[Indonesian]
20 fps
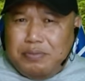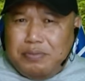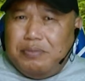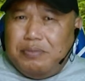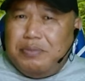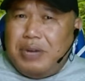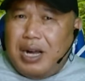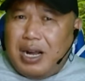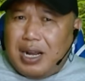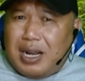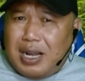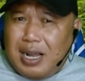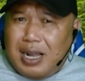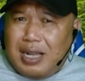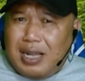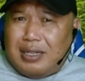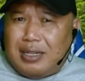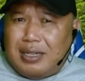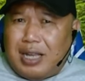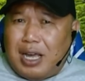
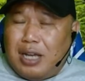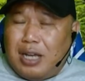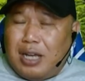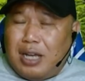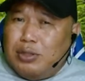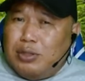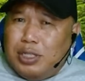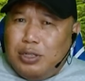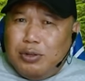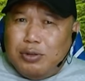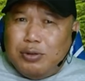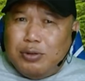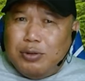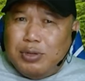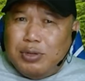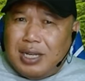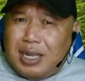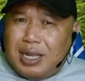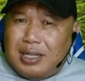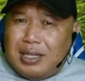bahkan harus didukung
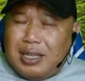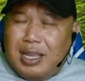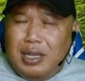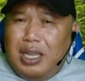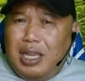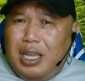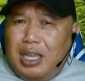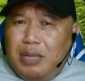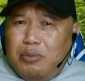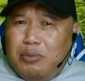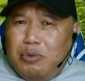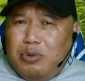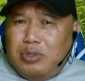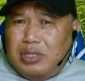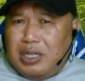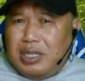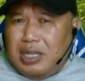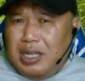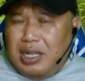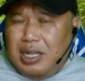dengan ilmu
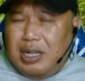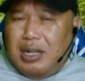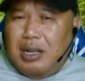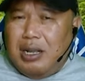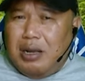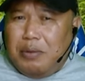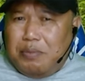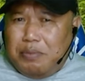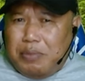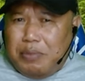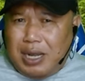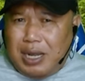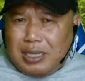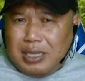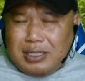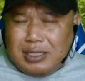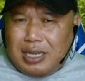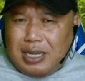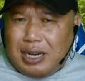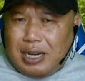skill
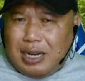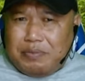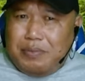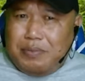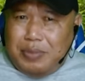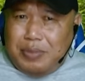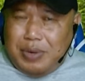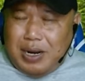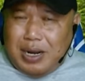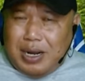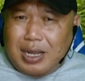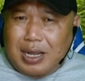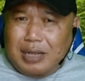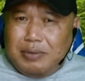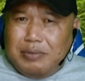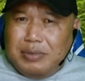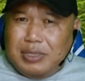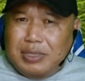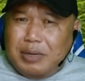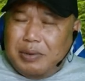basket bahkan
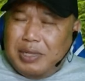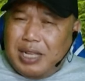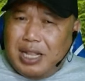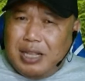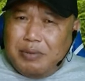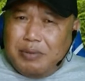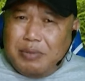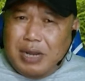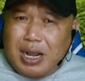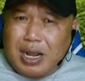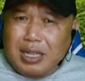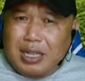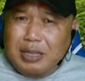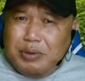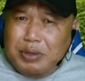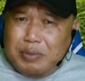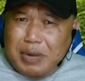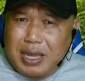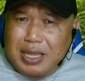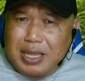sahabat alam akan lebih
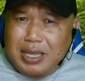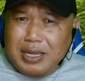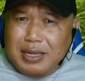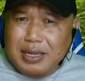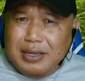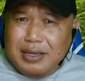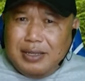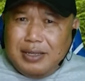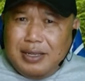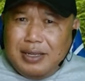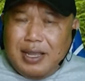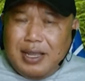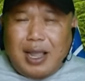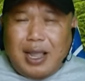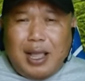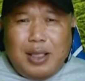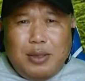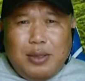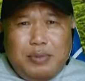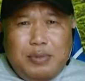baik
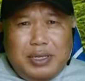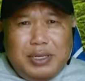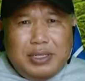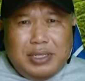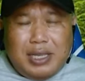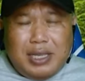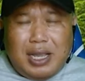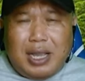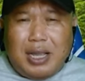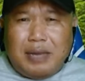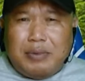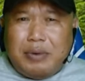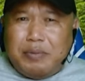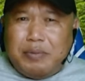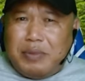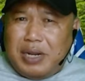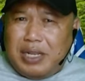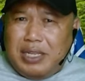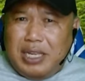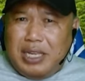kalau bisa
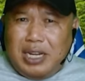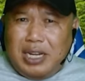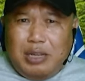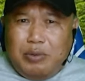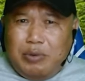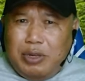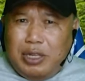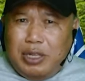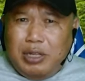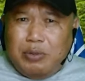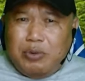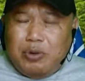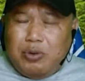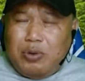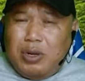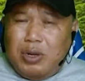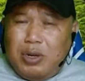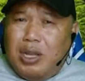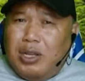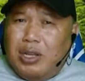mempelajari ilmu
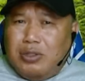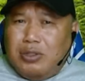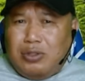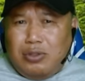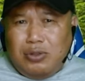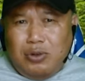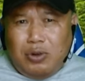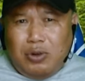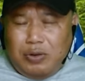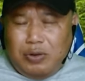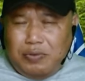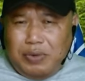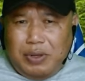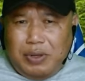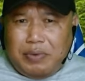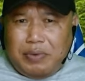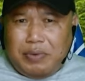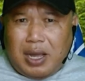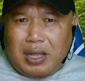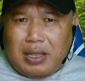
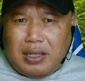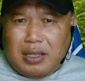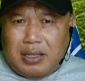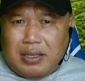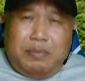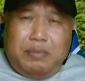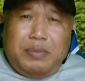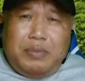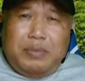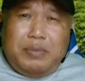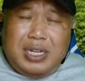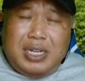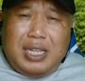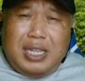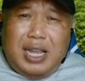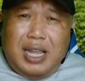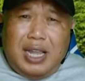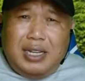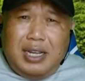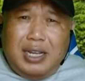survival
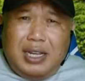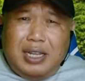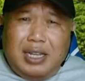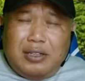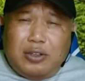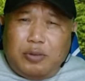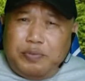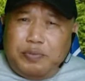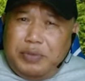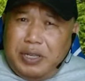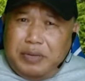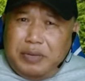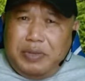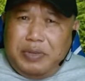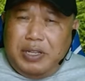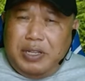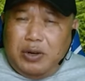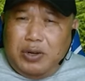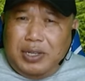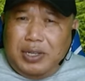berkenaan dengan topik
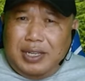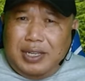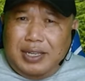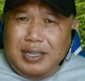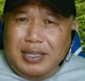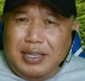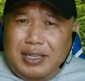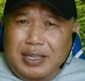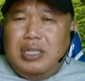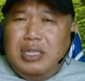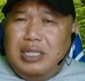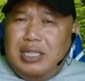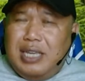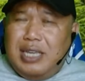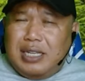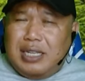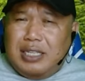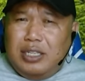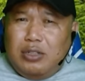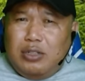video ini
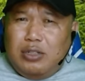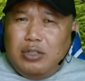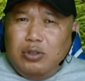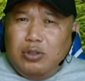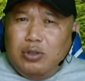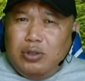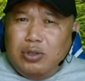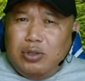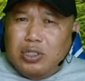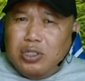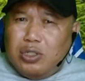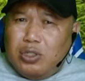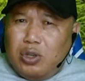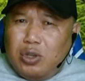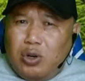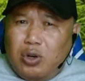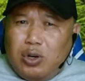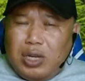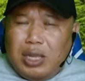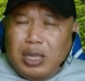yakni 7
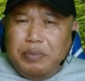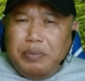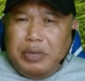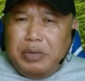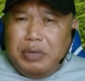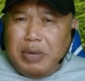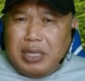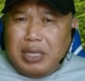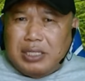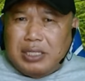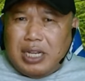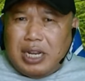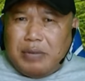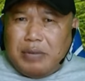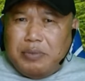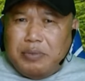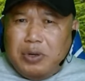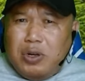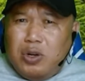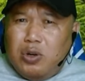solo camping basket
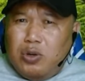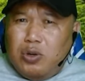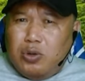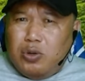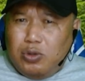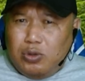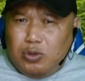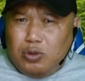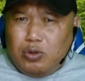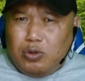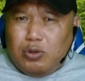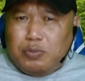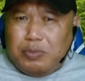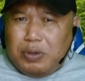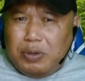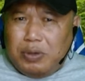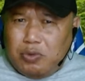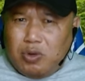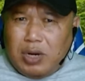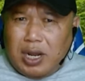untuk
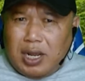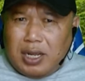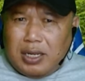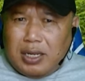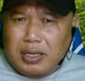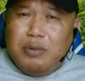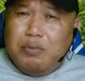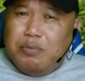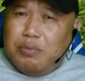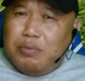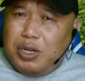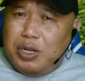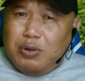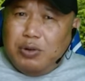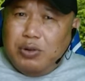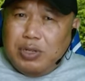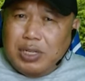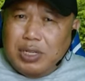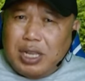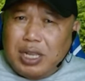pemula
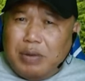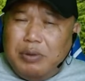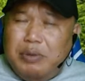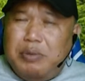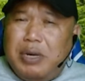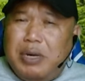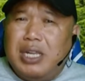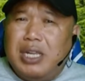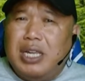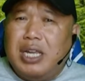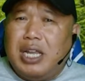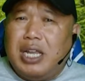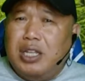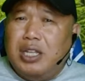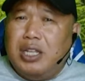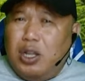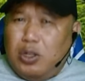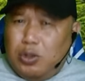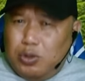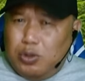Berikut kami bagikan
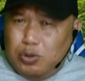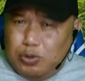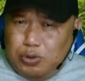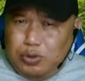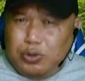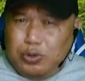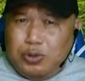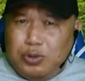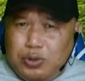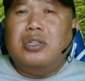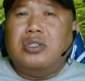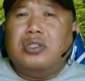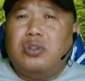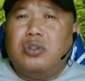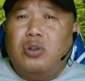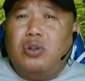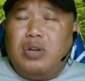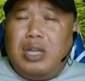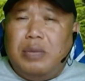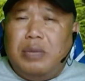7
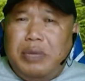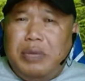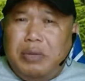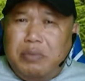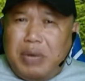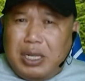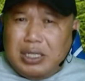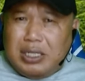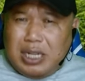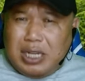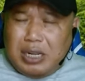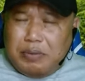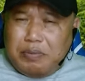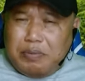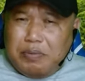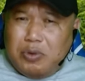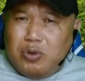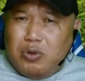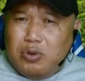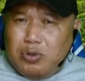solo camping basket
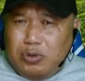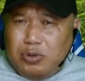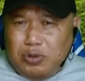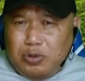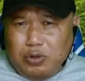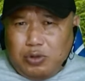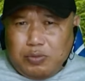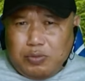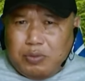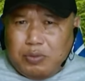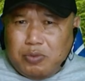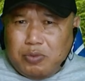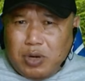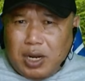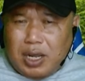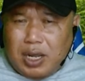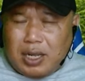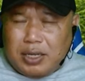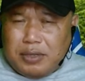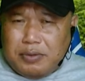untuk
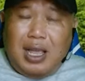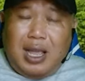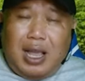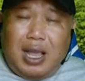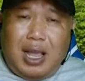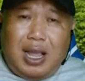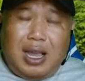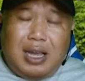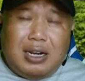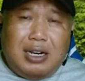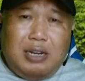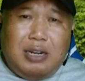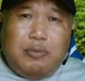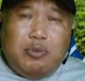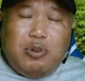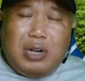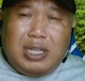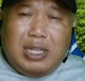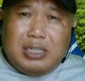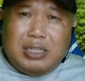pemula agar
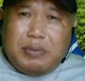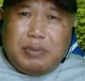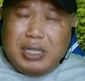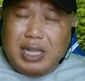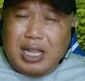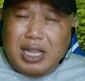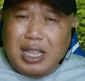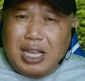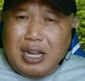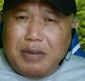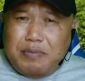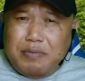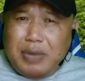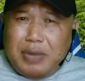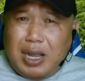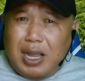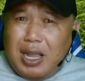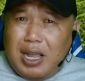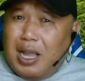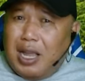liburan sahabat alam
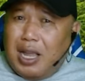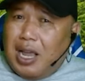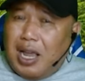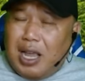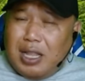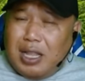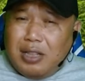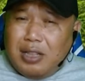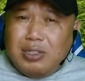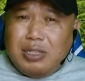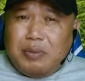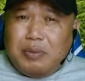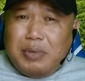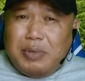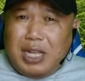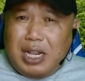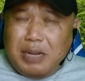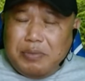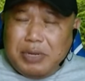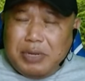atau sahabat
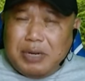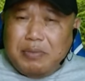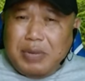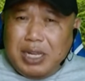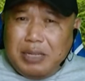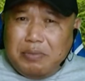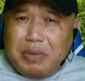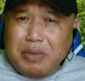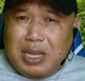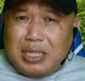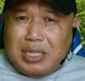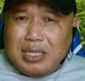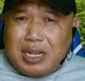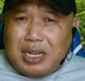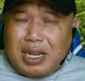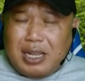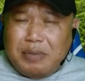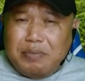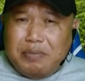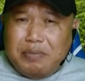alam bermain basket